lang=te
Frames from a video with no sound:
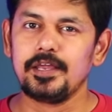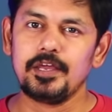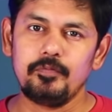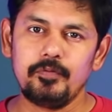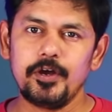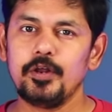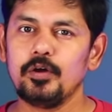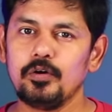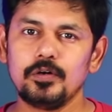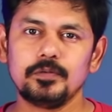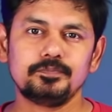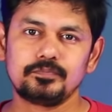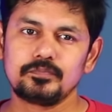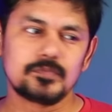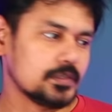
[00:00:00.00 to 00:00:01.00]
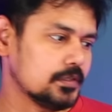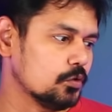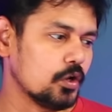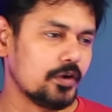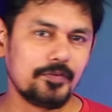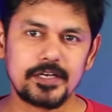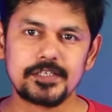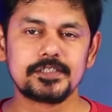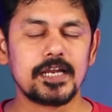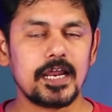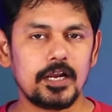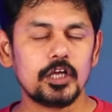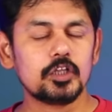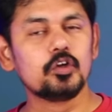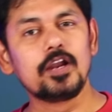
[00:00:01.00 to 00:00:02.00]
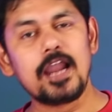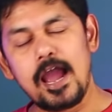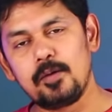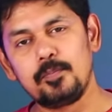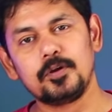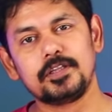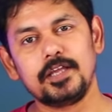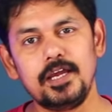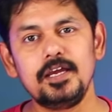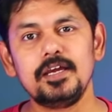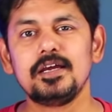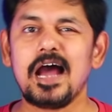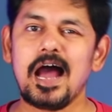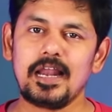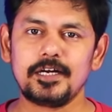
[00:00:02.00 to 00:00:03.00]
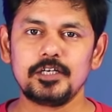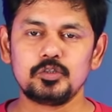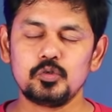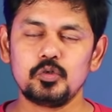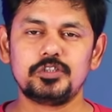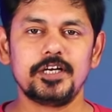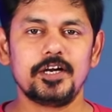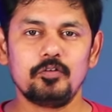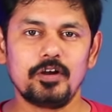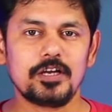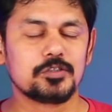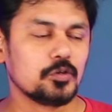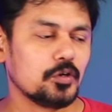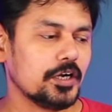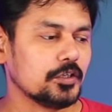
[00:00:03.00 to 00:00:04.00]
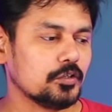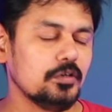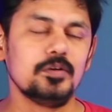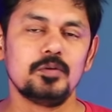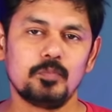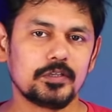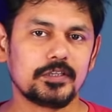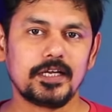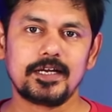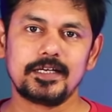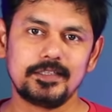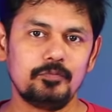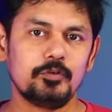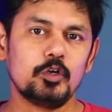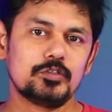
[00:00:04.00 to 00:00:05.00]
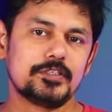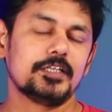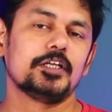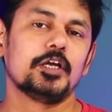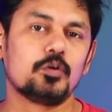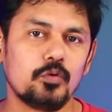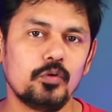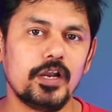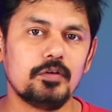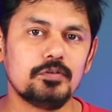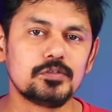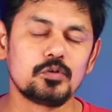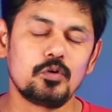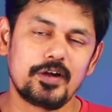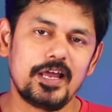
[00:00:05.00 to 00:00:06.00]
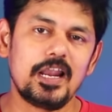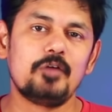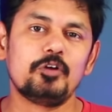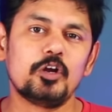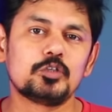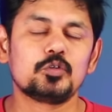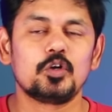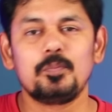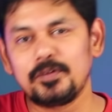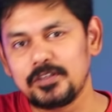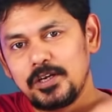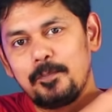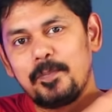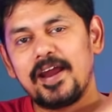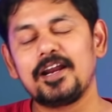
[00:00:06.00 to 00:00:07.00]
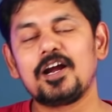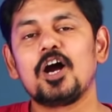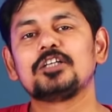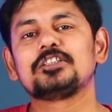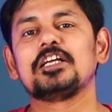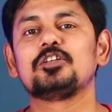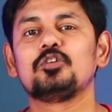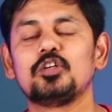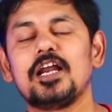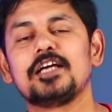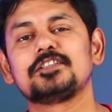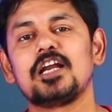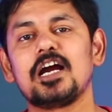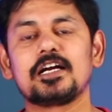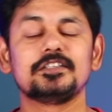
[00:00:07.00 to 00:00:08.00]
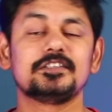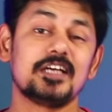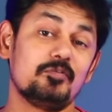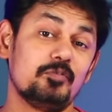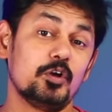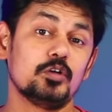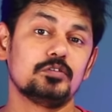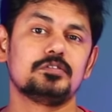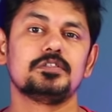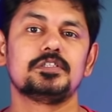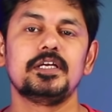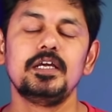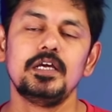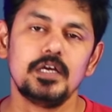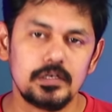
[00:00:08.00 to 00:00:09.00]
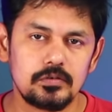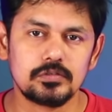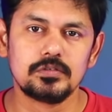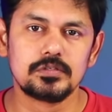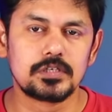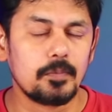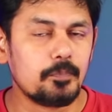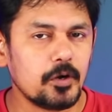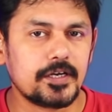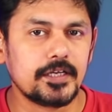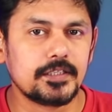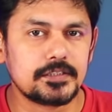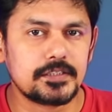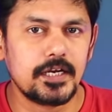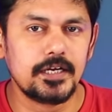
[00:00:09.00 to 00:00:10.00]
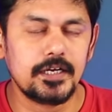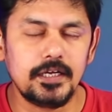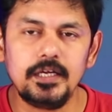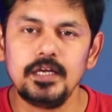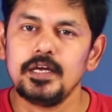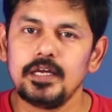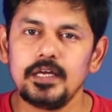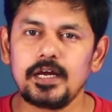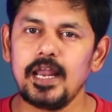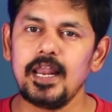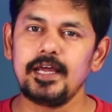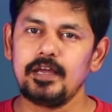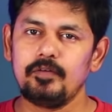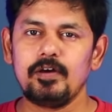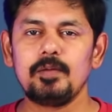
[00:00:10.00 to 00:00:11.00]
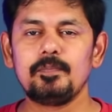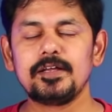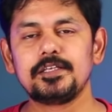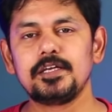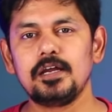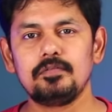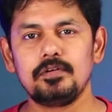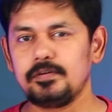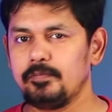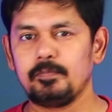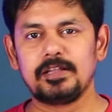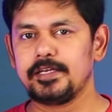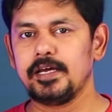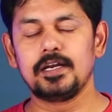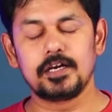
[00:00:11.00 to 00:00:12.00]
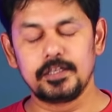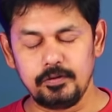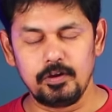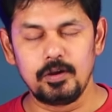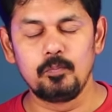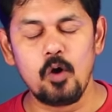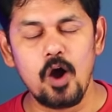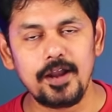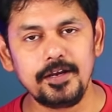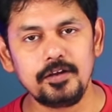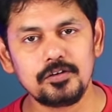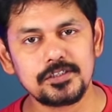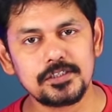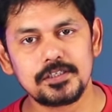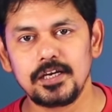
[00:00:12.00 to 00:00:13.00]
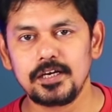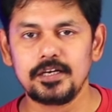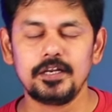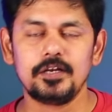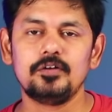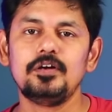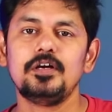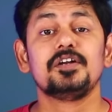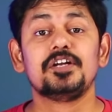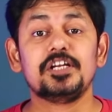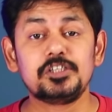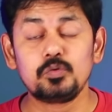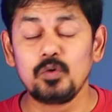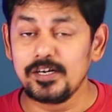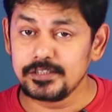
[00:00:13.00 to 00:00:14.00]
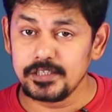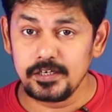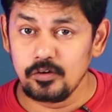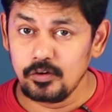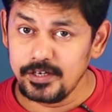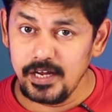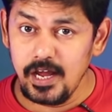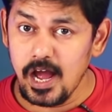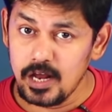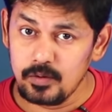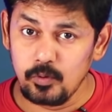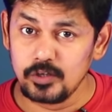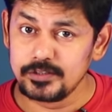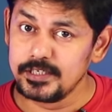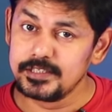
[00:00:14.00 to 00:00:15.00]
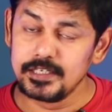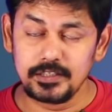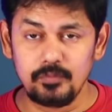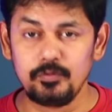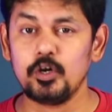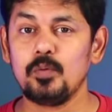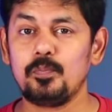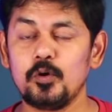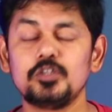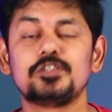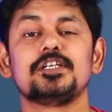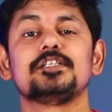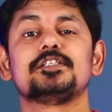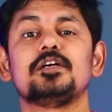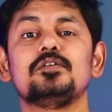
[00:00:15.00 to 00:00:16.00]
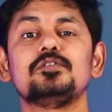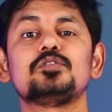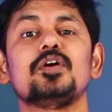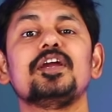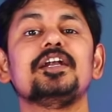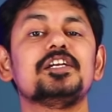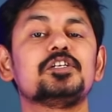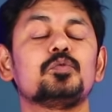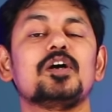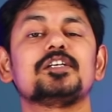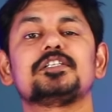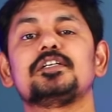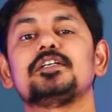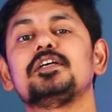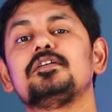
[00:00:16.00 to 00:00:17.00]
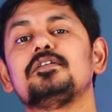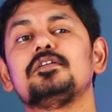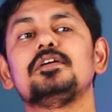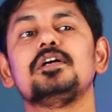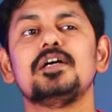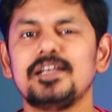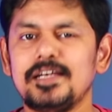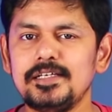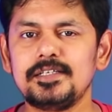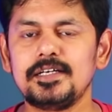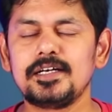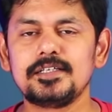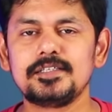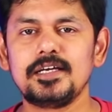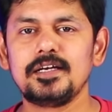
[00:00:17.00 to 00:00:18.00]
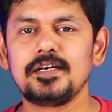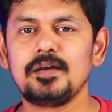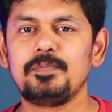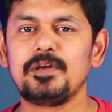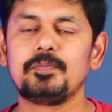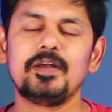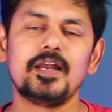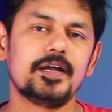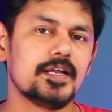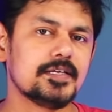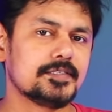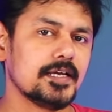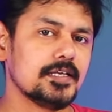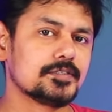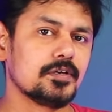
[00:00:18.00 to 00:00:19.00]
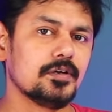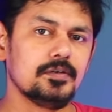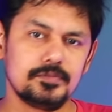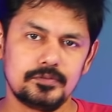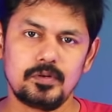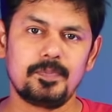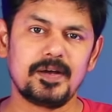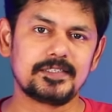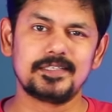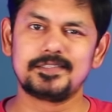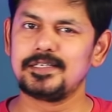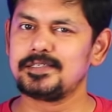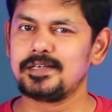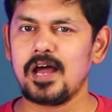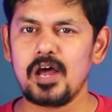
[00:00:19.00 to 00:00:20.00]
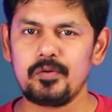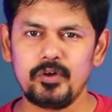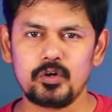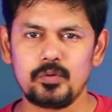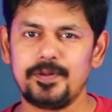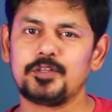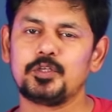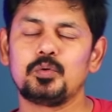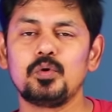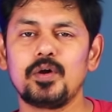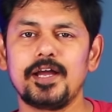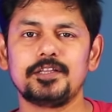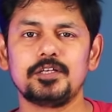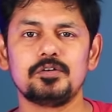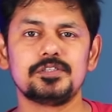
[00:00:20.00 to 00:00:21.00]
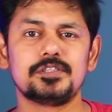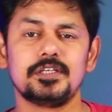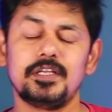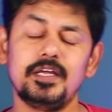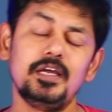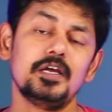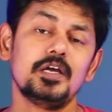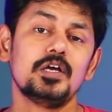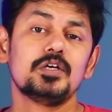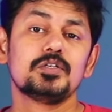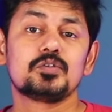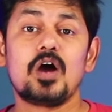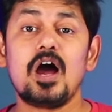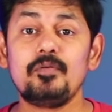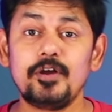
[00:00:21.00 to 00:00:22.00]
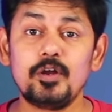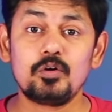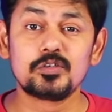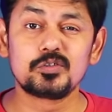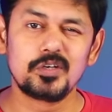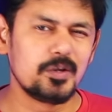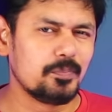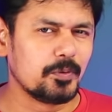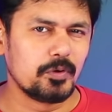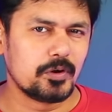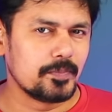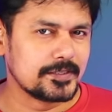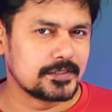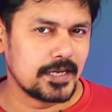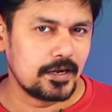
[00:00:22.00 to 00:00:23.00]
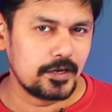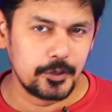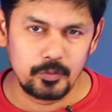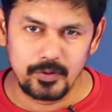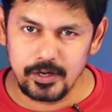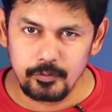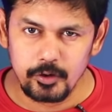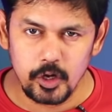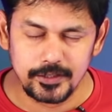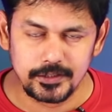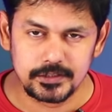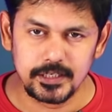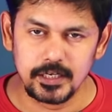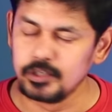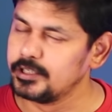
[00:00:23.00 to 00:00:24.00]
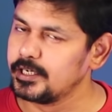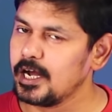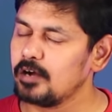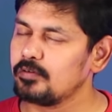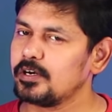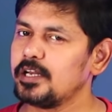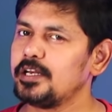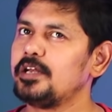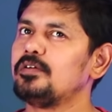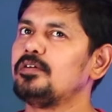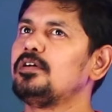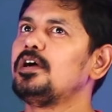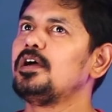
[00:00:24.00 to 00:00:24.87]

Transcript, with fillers: ఈ వీడియో నోటిఫికేషన్ వెళ్ళలేదో లేకపోతే ఆల్రెడీ చూసేయడం వల్ల చూడలేదో మొత్తానికి అయితే వ్యూస్ అయితే ఎక్కువ లేవు సో ఒకవేళ ఆ వీడియో చూడకపోతే నేను పైన కార్డ్స్ అయితే వదిలేసాను అక్కడి నుంచి ఆ వీడియో చూసి కొంచెం సపోర్ట్ అయితే చేయండి ఇక అలాగే ఇవాళ మధ్యాహ్నం మధ్యాహ్నం కాదు ఇవాళ మార్నింగ్ వచ్చేసరికి నేను డిష్ వాషర్ని ఒకటి అన్బాక్స్ చేసి అయితే వీడియో పోస్ట్ చేశాను సో ఈ డిష్ వాషర్ నేను రీసెంట్గా జరిగిన బిగ్ బిలియన్ డే సేల్స్లో సో పర్చేస్ చేసిన ఆరు వేల రూపాయలు తక్కువకైతే అయితే వచ్చింది సో ఆ వీడియో కూడా చూడండి ఇప్పటివరకు మన ఛానల్ ఇటువంటి వీడియో అయితే చేయలేదు ఇది కాకుండా నేను